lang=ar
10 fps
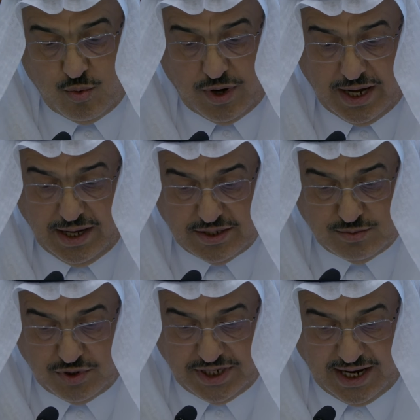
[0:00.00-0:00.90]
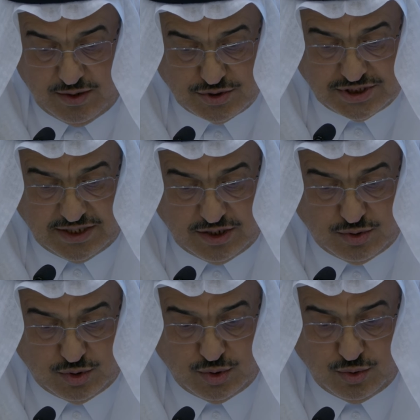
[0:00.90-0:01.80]
وقد منح الأستاذ
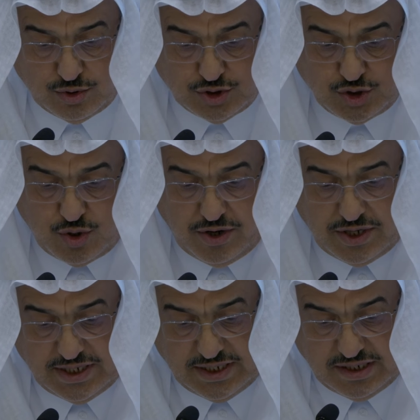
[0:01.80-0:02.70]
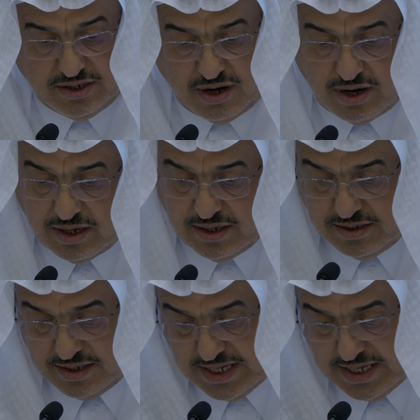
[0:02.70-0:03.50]
الدكتور تشوي يونغ